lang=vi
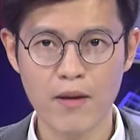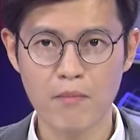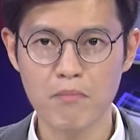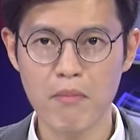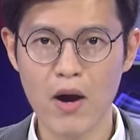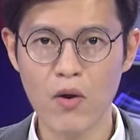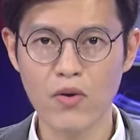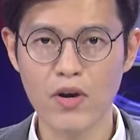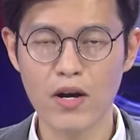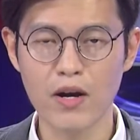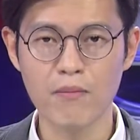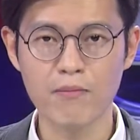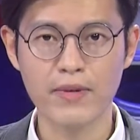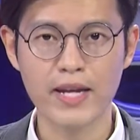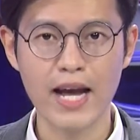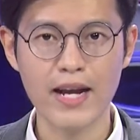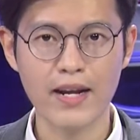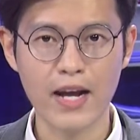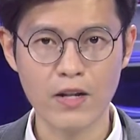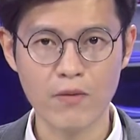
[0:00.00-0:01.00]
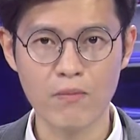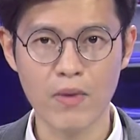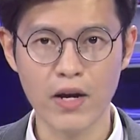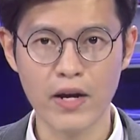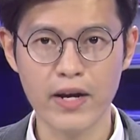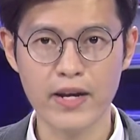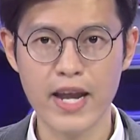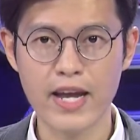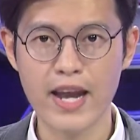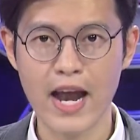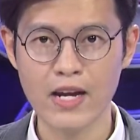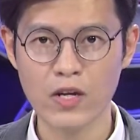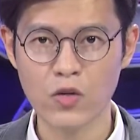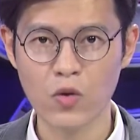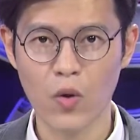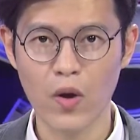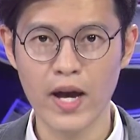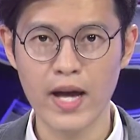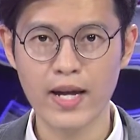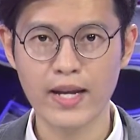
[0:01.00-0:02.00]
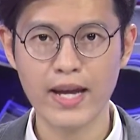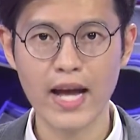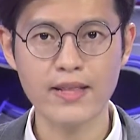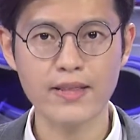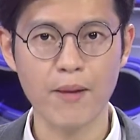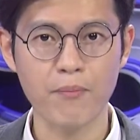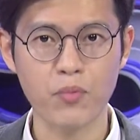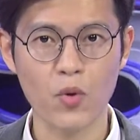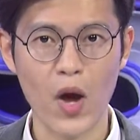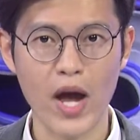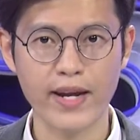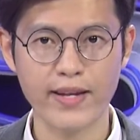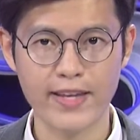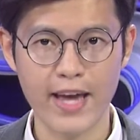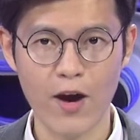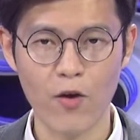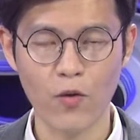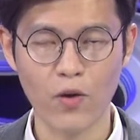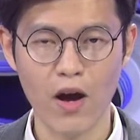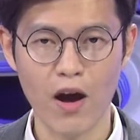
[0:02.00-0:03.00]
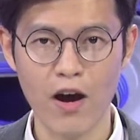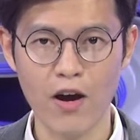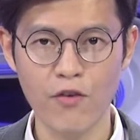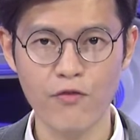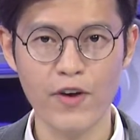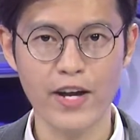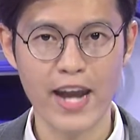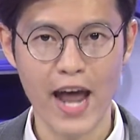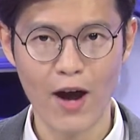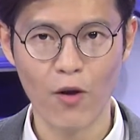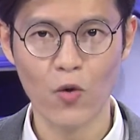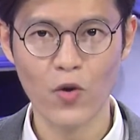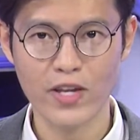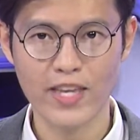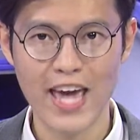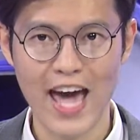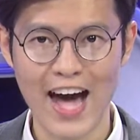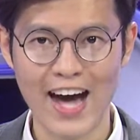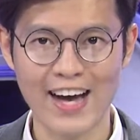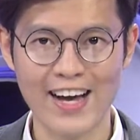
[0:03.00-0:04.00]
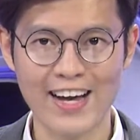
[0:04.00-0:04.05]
bao gồm các cách mới để đánh thuế các tập đoàn giàu có và đa quốc gia.